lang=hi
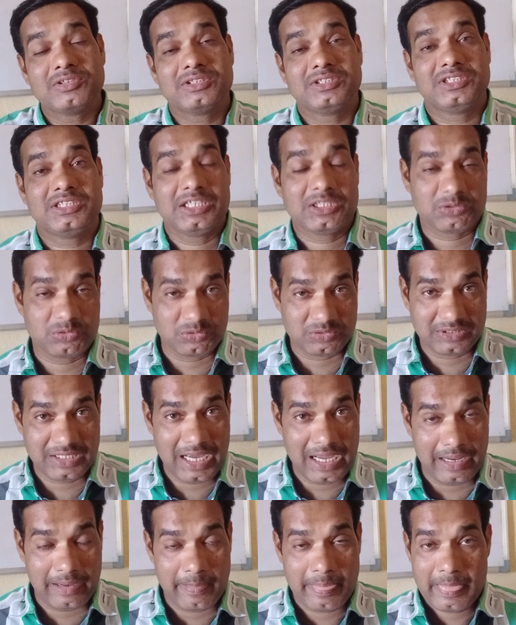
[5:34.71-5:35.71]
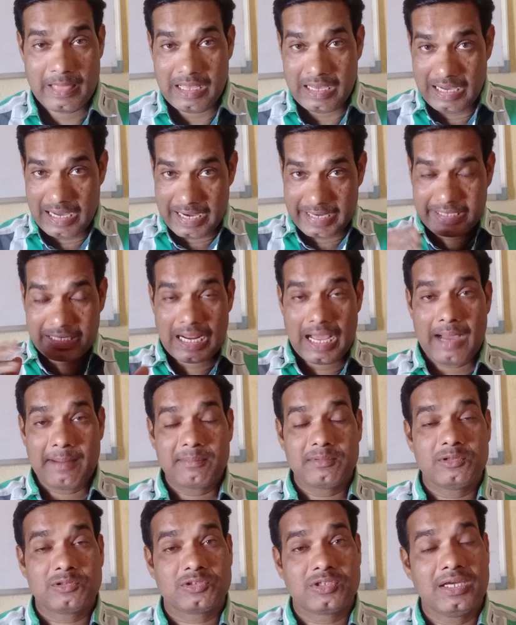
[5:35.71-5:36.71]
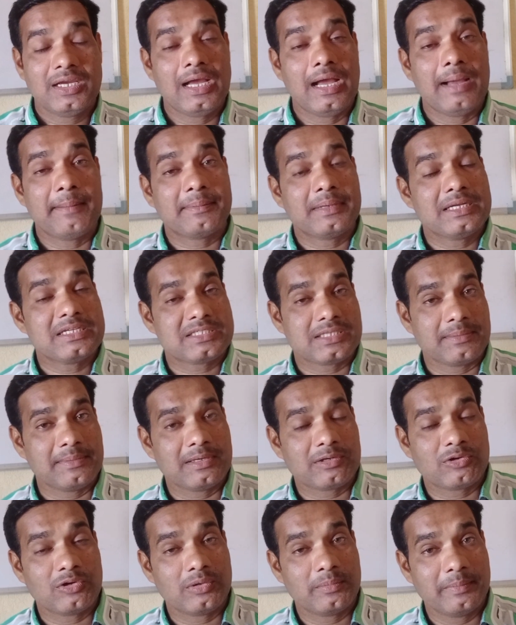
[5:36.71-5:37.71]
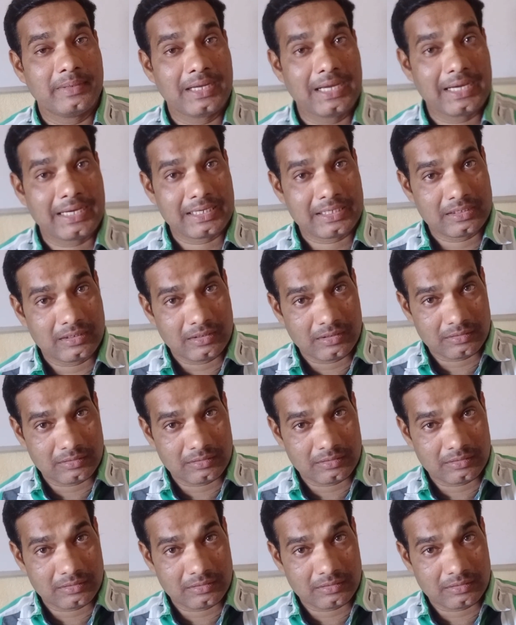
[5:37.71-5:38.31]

जीत होता है अगर आप लोग जो है अपने सिविल कोर्ट में अगर